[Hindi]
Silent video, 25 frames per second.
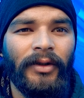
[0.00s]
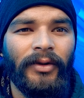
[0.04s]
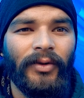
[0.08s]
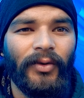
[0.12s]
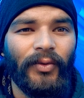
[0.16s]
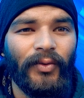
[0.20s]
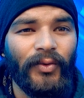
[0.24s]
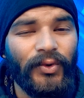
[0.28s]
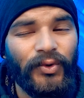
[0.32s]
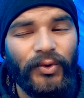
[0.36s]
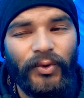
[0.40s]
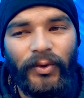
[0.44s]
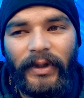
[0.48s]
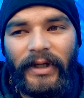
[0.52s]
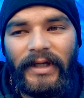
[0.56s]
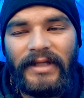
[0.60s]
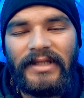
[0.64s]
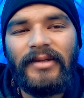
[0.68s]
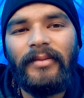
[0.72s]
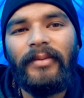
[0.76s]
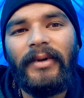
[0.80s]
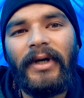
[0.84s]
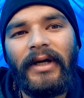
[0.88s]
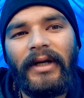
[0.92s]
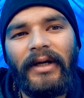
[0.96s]
तो उसको
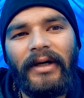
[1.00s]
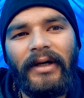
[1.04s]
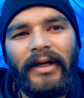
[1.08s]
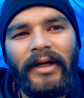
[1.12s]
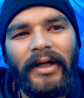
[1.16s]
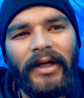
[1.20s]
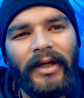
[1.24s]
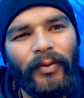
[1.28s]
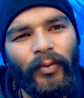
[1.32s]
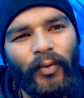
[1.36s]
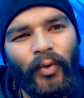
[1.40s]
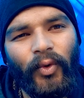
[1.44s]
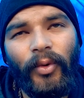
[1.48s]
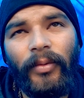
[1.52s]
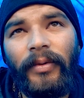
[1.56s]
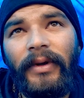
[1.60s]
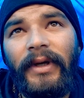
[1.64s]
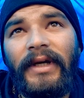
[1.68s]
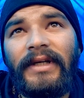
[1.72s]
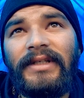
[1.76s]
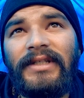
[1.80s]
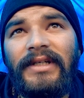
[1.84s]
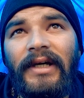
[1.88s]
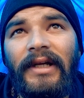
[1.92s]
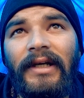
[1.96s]
कैसे पार करेंगे वो भी
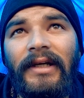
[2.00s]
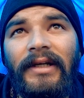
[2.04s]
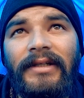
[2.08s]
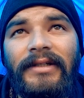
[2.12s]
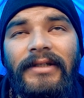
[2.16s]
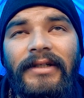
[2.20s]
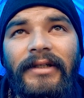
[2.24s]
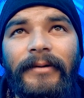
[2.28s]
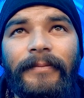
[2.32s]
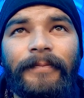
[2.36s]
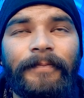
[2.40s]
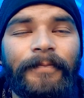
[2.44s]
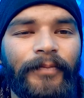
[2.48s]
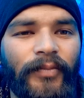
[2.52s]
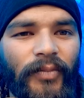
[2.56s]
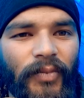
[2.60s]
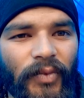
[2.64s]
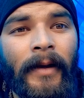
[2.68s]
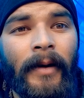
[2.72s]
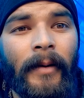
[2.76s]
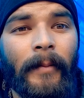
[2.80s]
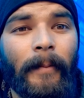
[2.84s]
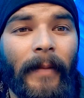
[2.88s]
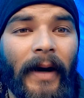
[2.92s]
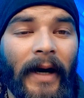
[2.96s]
एक चैलेंज है
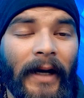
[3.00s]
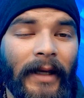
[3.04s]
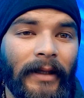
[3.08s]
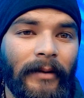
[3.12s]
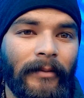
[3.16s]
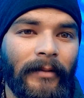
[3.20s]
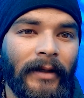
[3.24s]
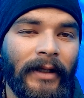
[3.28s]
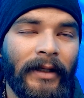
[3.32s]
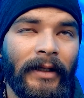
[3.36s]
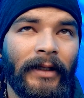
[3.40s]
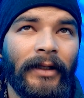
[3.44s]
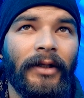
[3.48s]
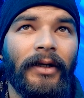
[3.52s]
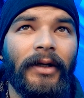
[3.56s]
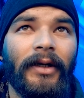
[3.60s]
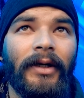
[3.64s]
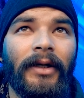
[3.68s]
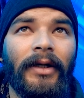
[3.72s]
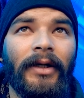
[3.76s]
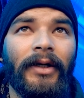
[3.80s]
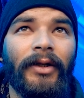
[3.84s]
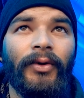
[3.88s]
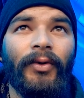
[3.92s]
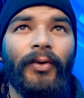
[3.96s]
बाकी मैंने
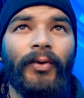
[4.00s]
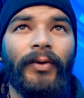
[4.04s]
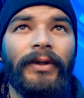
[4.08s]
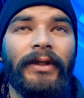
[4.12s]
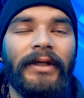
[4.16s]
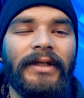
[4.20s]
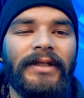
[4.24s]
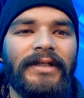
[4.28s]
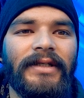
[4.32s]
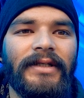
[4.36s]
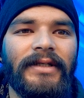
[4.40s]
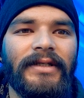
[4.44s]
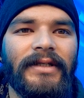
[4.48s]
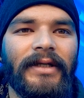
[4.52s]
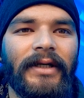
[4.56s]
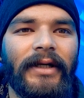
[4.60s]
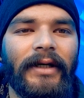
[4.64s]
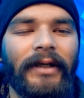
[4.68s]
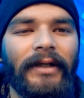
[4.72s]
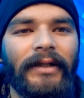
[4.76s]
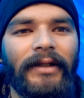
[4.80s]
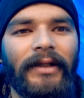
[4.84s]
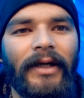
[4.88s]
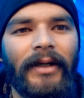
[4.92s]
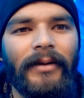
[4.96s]
दो तीन चीज़ें
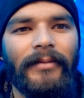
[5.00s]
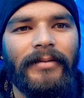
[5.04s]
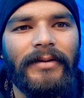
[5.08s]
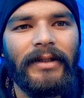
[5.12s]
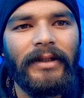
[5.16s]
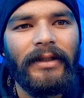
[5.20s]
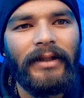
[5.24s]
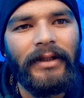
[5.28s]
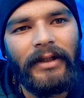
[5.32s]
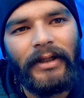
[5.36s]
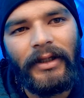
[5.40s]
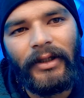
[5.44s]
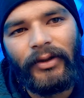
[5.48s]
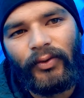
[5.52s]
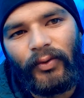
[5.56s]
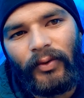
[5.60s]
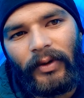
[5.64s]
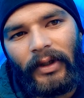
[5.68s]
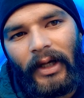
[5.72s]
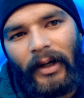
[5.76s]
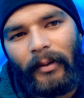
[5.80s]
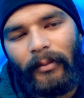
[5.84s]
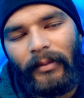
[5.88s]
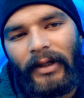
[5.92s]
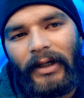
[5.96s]
कही थी आपसे कि एक तो
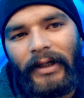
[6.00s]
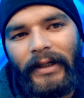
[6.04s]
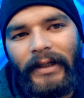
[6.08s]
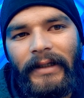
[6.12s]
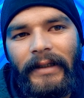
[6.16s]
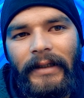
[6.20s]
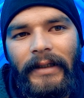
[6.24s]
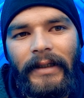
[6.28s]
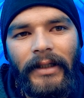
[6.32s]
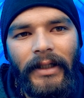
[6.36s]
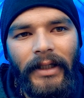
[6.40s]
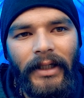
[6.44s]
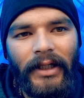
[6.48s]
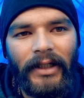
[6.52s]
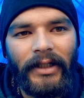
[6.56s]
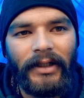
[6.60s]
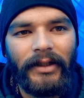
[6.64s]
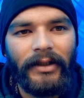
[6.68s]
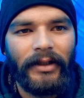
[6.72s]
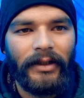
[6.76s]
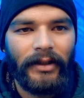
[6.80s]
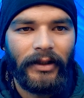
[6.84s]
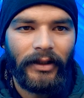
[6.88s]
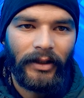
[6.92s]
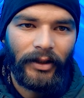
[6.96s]
लामलड़ी
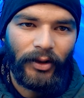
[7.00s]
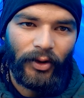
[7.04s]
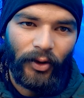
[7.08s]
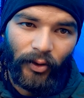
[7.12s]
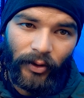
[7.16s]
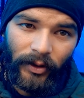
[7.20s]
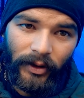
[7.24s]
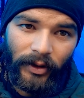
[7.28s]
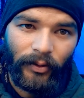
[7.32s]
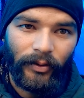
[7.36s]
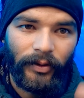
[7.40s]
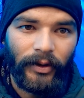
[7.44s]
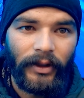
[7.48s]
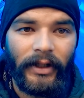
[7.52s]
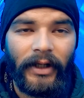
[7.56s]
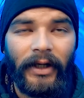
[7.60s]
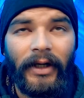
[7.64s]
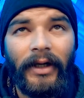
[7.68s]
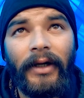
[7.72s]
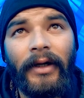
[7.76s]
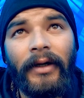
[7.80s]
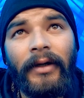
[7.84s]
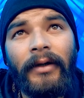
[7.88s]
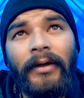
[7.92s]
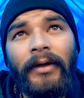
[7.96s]
एक ढोनव
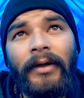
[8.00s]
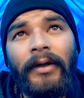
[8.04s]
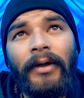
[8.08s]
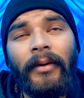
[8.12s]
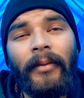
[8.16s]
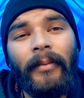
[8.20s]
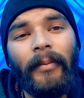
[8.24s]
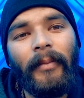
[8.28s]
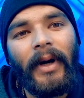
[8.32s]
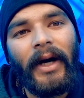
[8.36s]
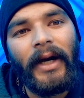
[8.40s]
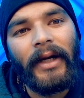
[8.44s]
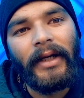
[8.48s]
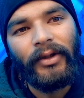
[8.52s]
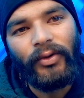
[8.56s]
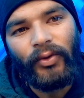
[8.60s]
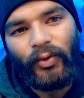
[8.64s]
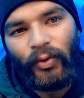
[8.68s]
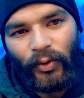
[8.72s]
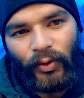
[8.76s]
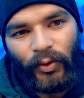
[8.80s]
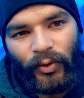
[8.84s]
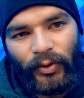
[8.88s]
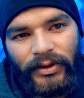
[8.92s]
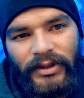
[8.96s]
उडियार बाकी
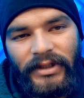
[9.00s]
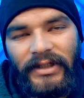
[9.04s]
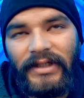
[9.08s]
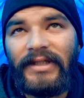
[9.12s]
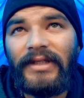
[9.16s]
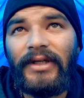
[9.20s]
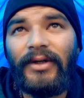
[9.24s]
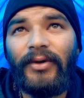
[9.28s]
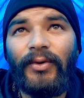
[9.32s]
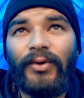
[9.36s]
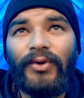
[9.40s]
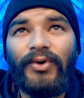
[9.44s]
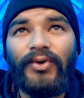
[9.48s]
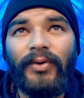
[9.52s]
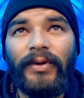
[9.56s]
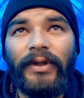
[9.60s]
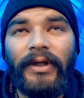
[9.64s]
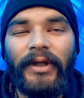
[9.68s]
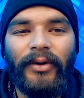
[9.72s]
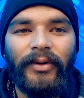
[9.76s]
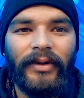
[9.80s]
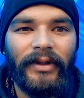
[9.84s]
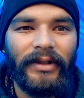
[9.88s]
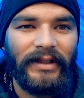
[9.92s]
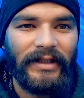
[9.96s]
दोनों चीज़ें हो
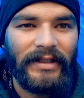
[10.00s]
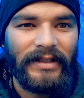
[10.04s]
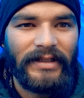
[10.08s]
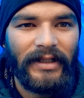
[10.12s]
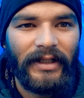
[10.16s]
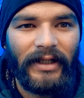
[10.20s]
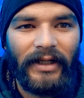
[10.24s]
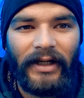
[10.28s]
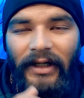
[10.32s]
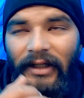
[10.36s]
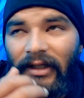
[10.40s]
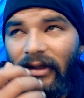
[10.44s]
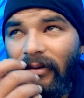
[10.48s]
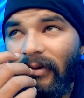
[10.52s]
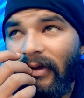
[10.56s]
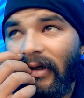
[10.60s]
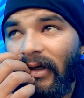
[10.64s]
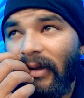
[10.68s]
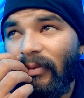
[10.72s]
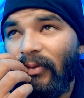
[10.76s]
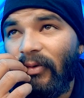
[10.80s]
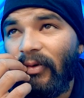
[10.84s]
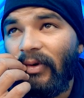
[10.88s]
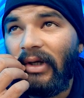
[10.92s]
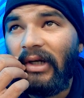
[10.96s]
चुकी है और तीसरा कहा था मैंने
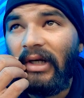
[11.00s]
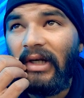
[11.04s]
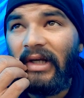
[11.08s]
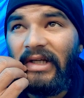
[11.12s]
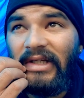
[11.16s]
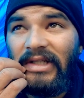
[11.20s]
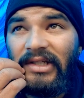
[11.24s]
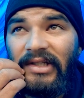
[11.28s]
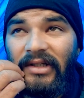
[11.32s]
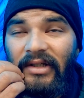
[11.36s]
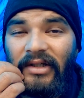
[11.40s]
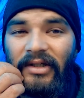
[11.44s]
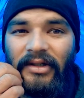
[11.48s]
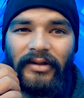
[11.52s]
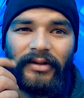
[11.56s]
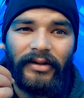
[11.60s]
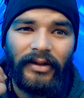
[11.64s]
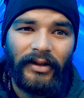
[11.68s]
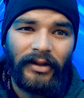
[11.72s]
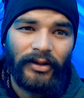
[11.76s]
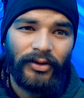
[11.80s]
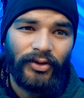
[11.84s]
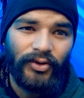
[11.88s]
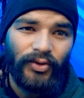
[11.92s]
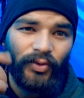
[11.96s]
आपको ग्लेशियर
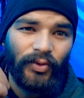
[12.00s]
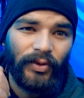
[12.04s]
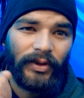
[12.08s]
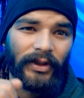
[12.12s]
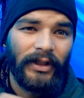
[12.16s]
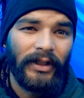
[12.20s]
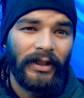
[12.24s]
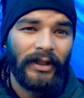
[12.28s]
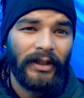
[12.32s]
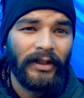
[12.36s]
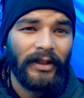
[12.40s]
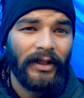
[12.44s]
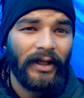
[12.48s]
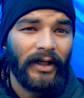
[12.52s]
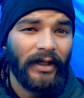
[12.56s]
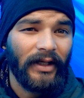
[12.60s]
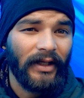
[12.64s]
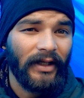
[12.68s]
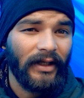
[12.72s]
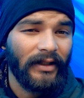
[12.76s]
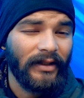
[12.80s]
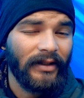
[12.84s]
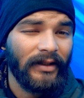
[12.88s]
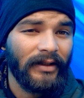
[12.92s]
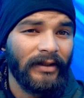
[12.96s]
जो गलधार
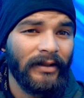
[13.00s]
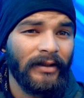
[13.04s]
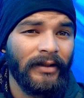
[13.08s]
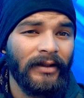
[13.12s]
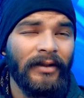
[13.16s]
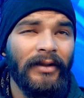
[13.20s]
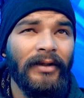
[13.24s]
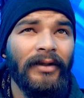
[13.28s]
कहते हैं